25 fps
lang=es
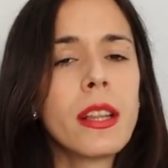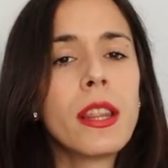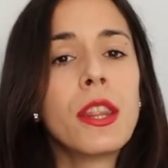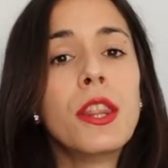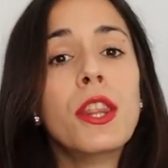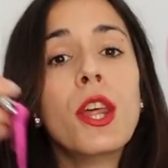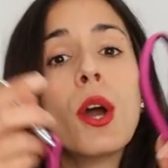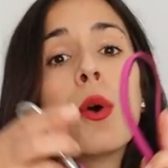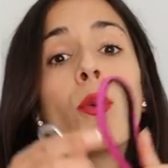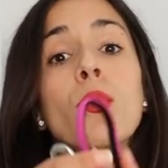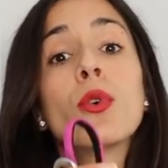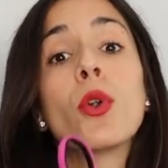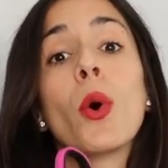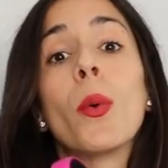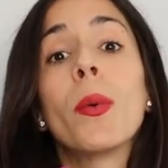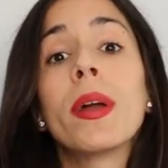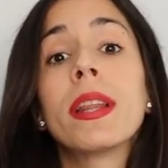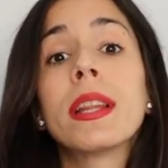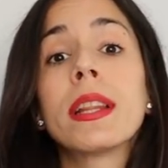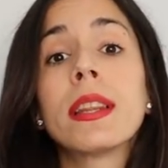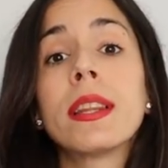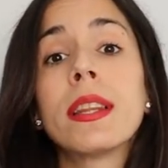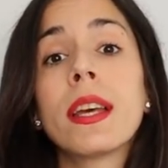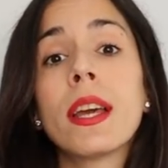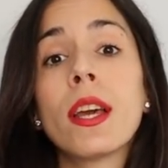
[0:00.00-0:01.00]
de
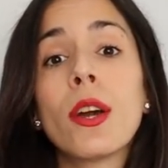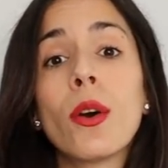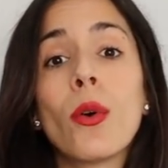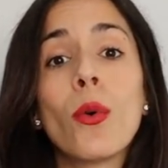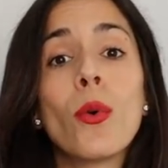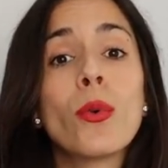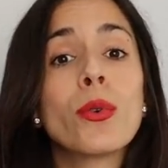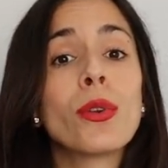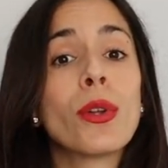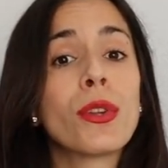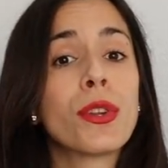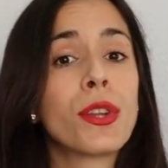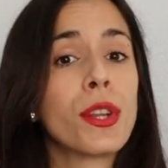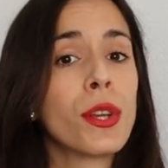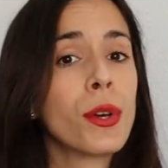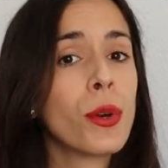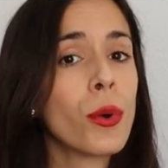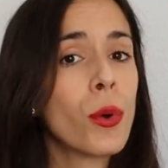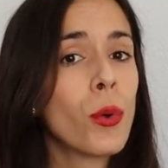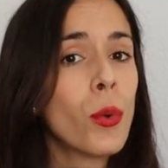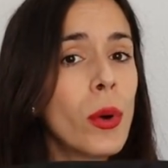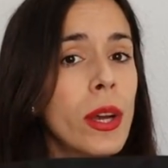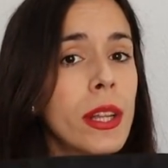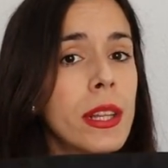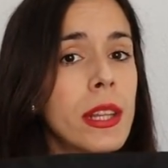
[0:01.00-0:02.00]
1,20,
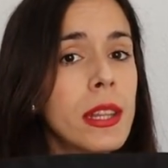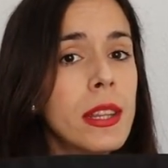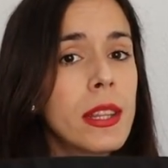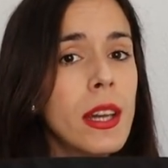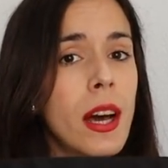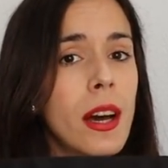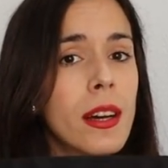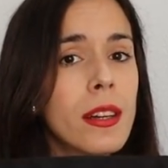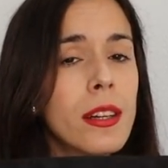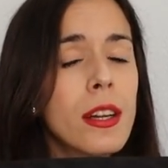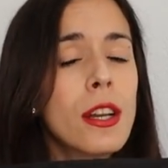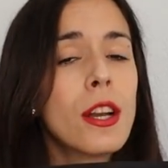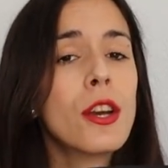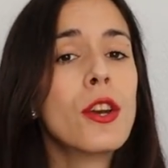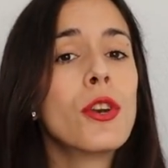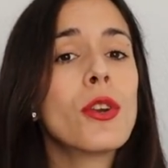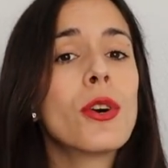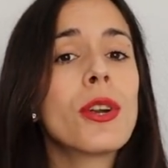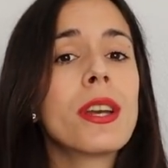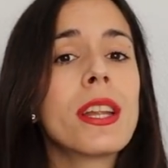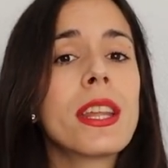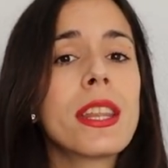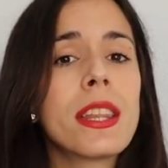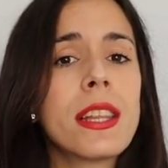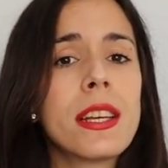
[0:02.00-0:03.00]
1,50
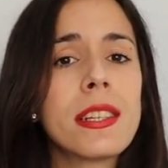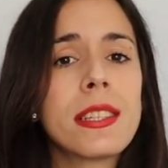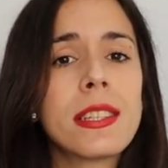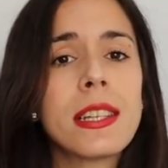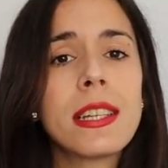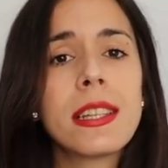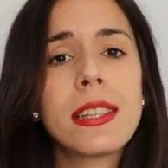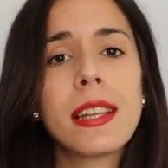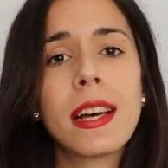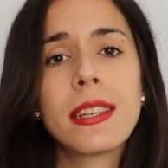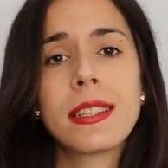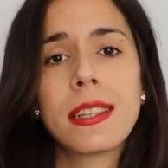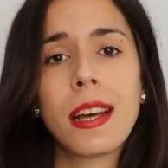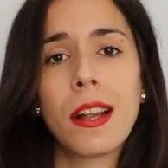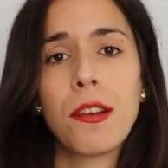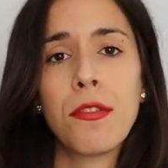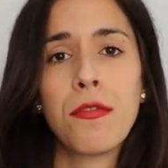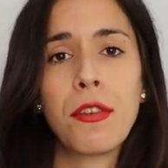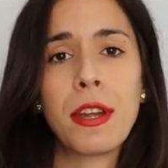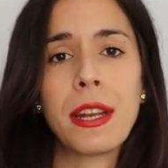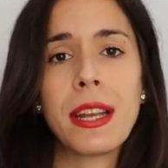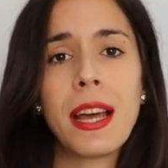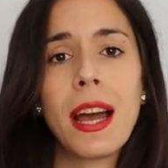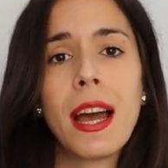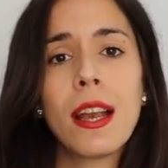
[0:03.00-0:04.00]
no necesitas al
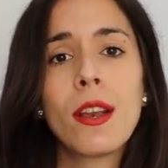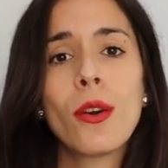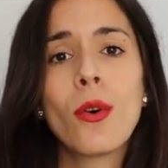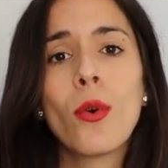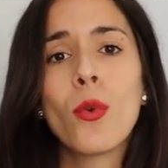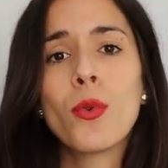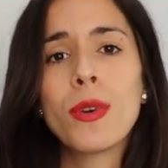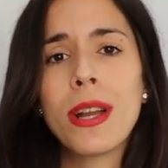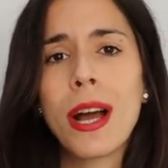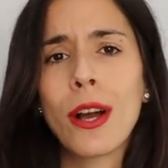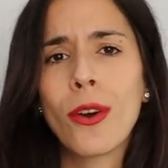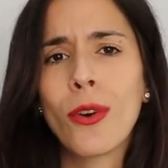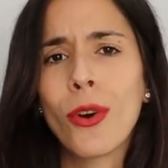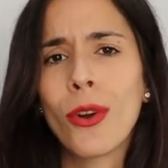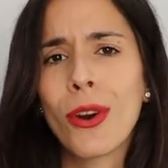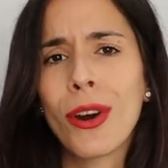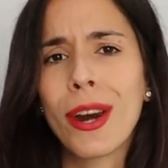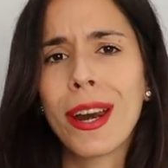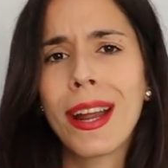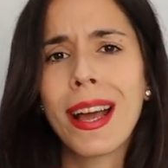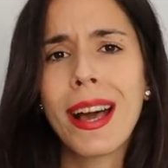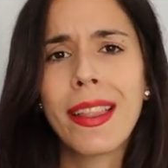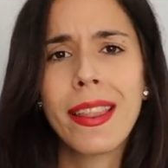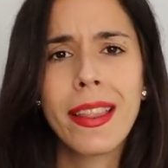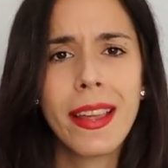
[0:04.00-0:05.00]
final una
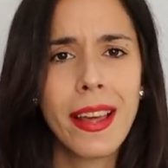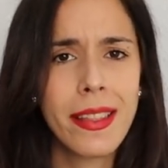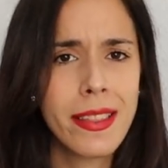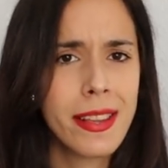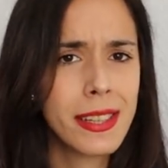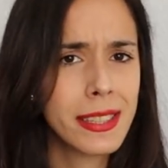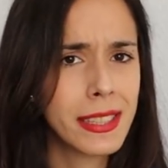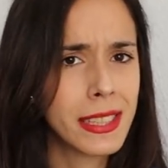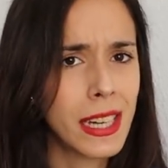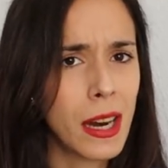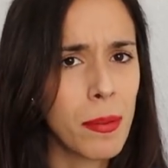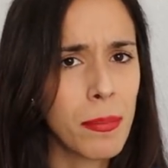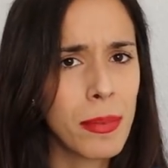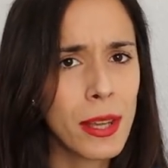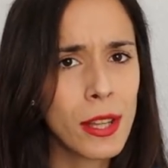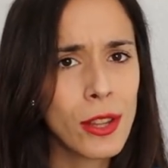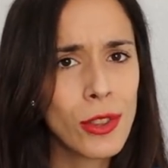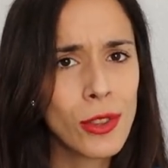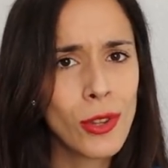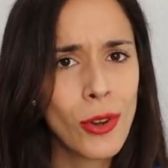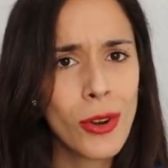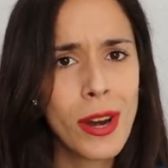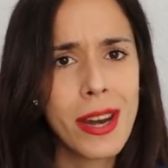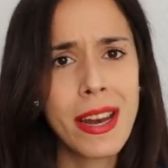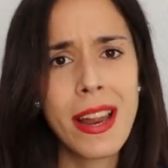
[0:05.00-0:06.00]
correa de
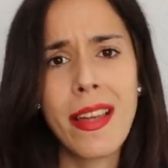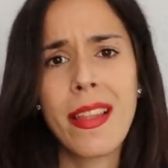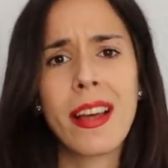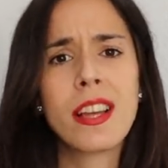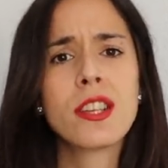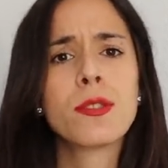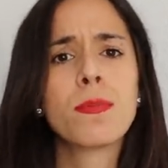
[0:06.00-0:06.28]
adiestramiento ni nada